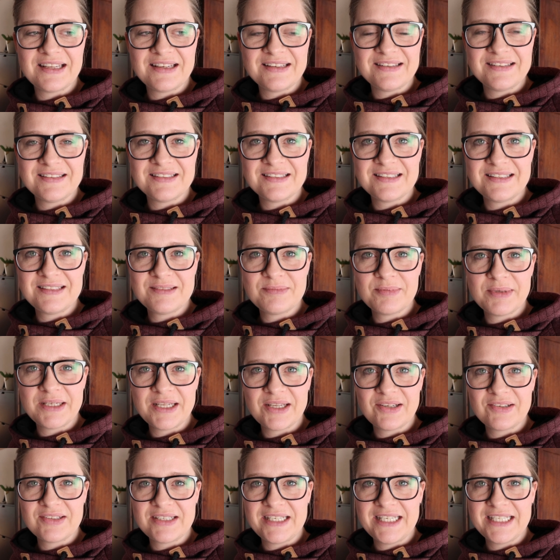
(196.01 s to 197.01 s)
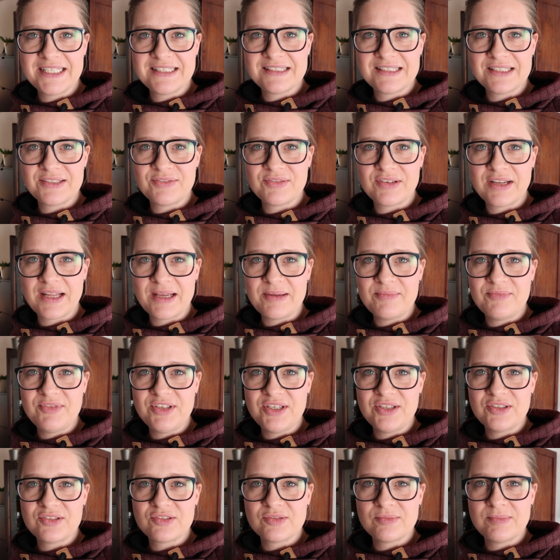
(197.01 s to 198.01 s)
Dann sitzt man da und klickt sich von einem
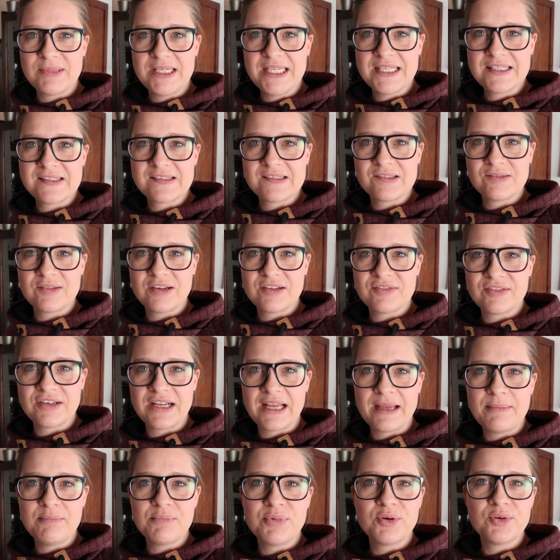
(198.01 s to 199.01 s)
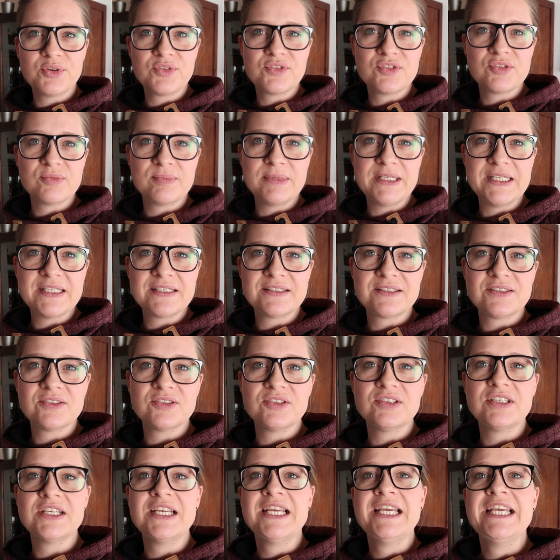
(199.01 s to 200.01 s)
Video zum nächsten oder von einem Post zum nächsten
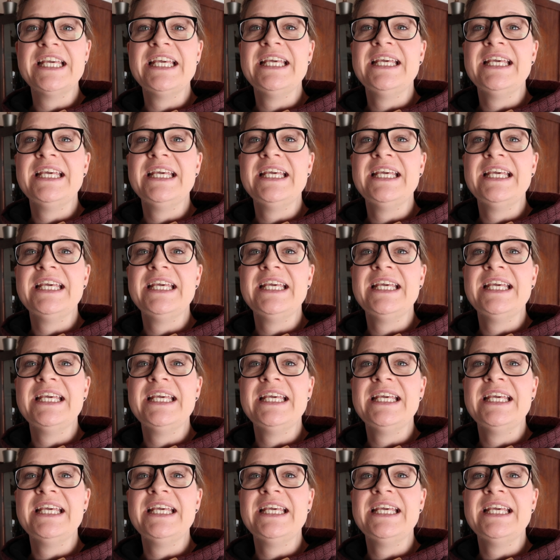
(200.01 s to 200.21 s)
und